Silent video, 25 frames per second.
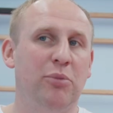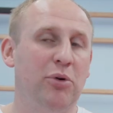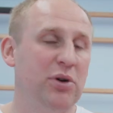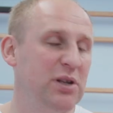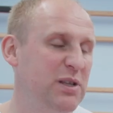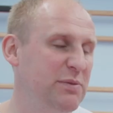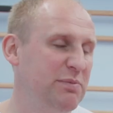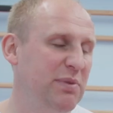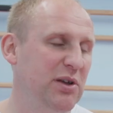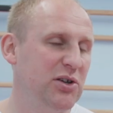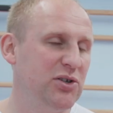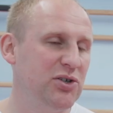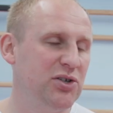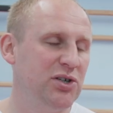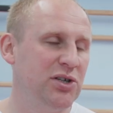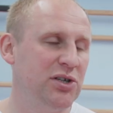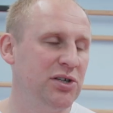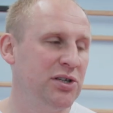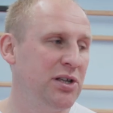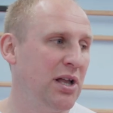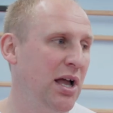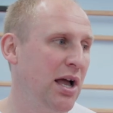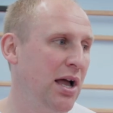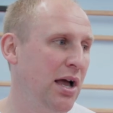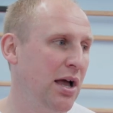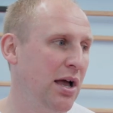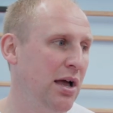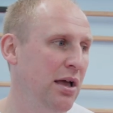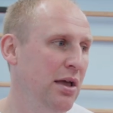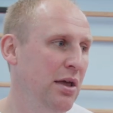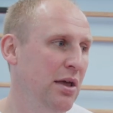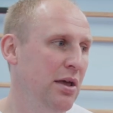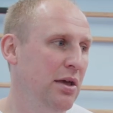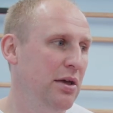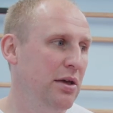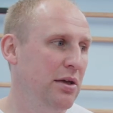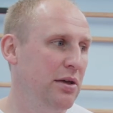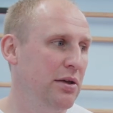po raz pierwszy na,
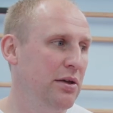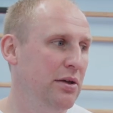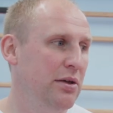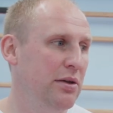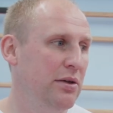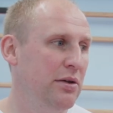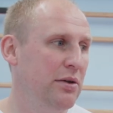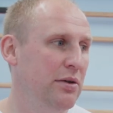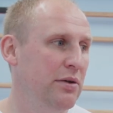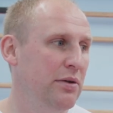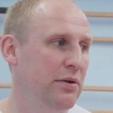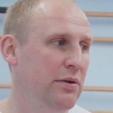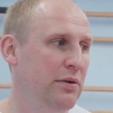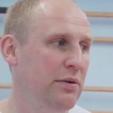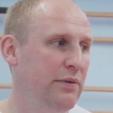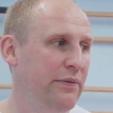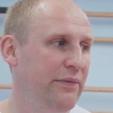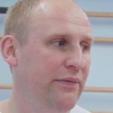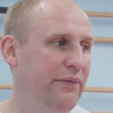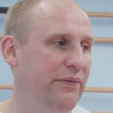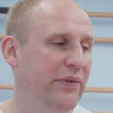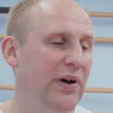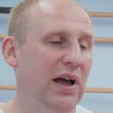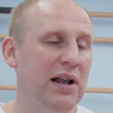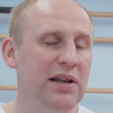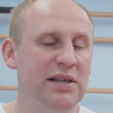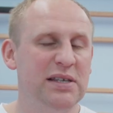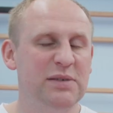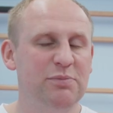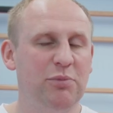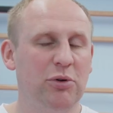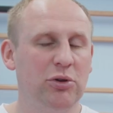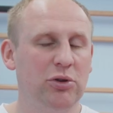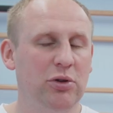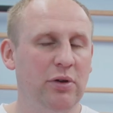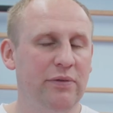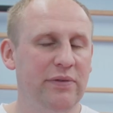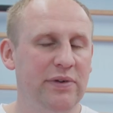yy, w hali
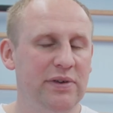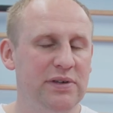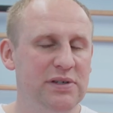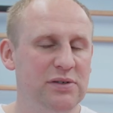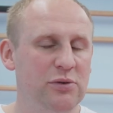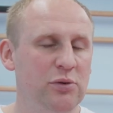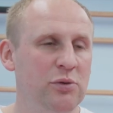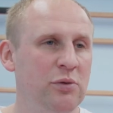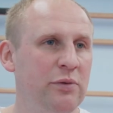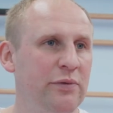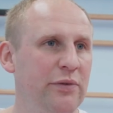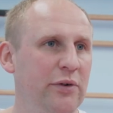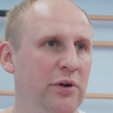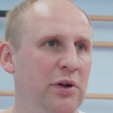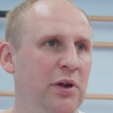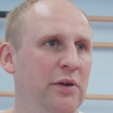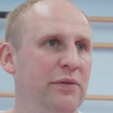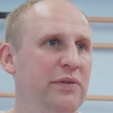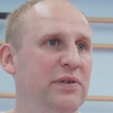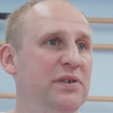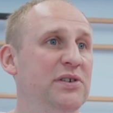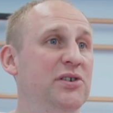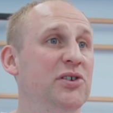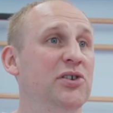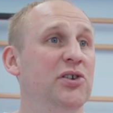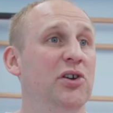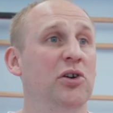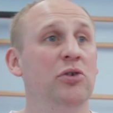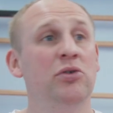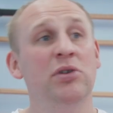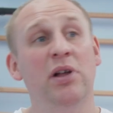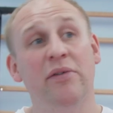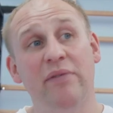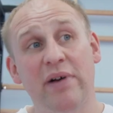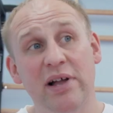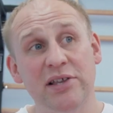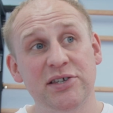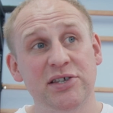sportowej Studium Wychowania Fizycznego
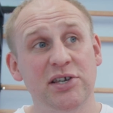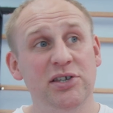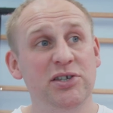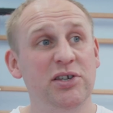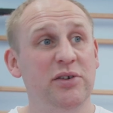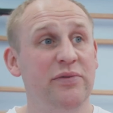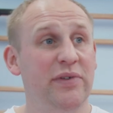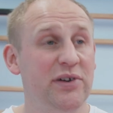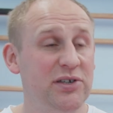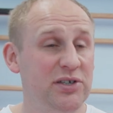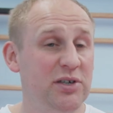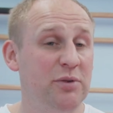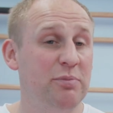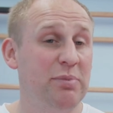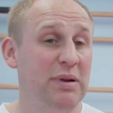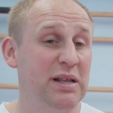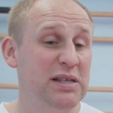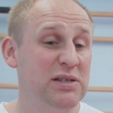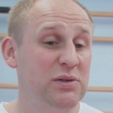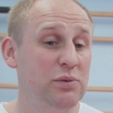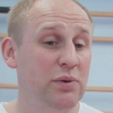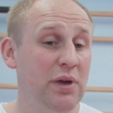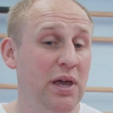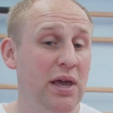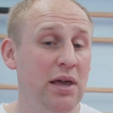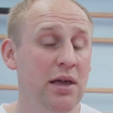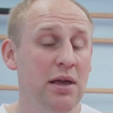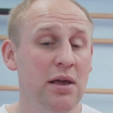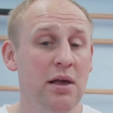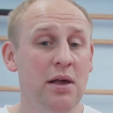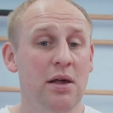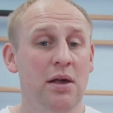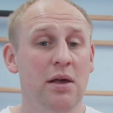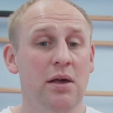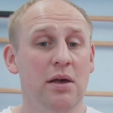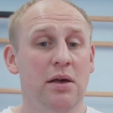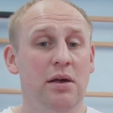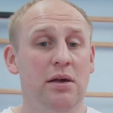na Wacie, gdzie właśnie pracuję.
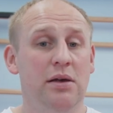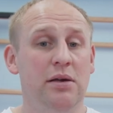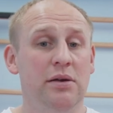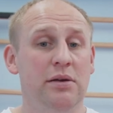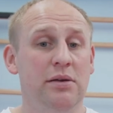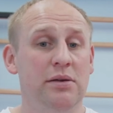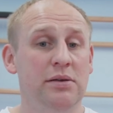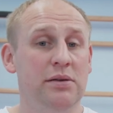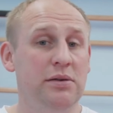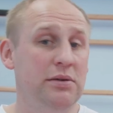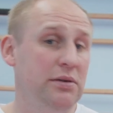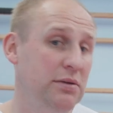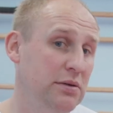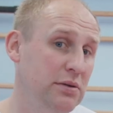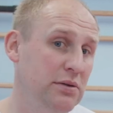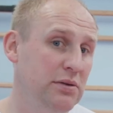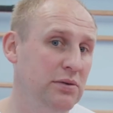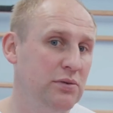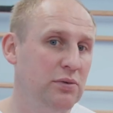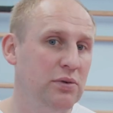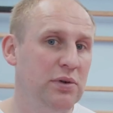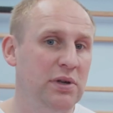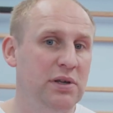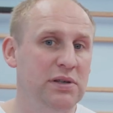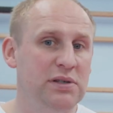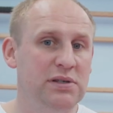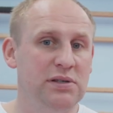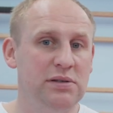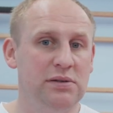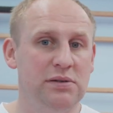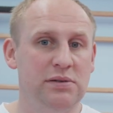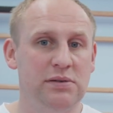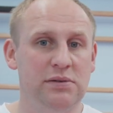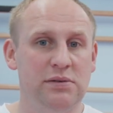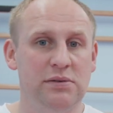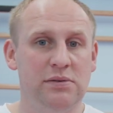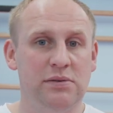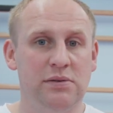Y, tutaj
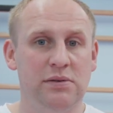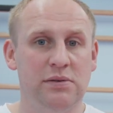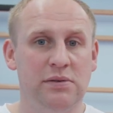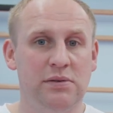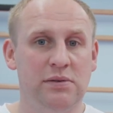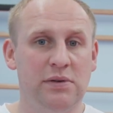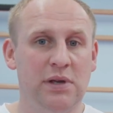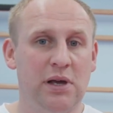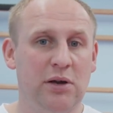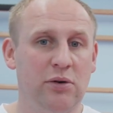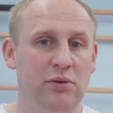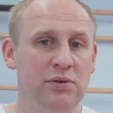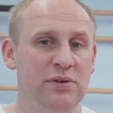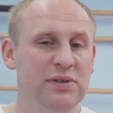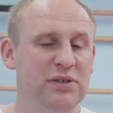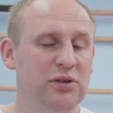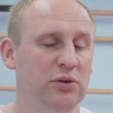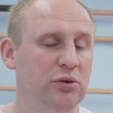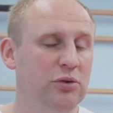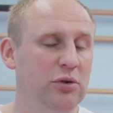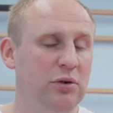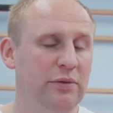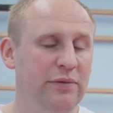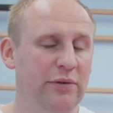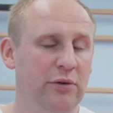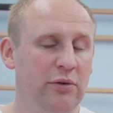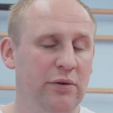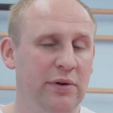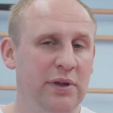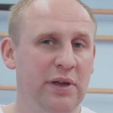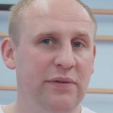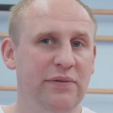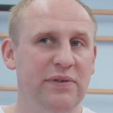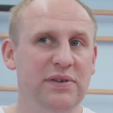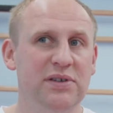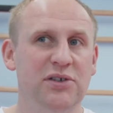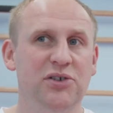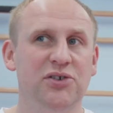jako instruktor
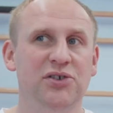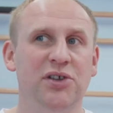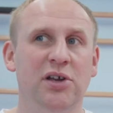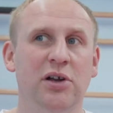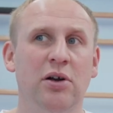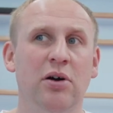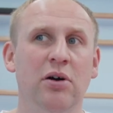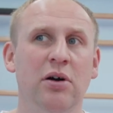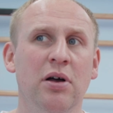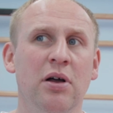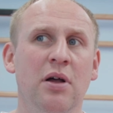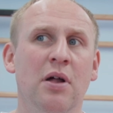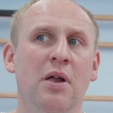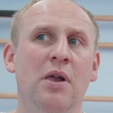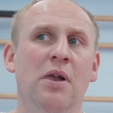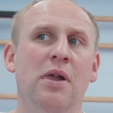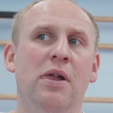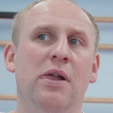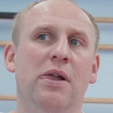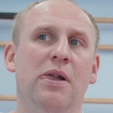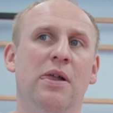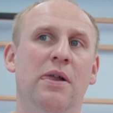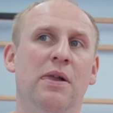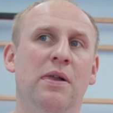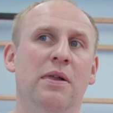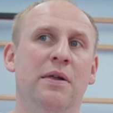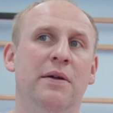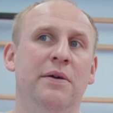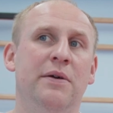wychowania fizycznego y,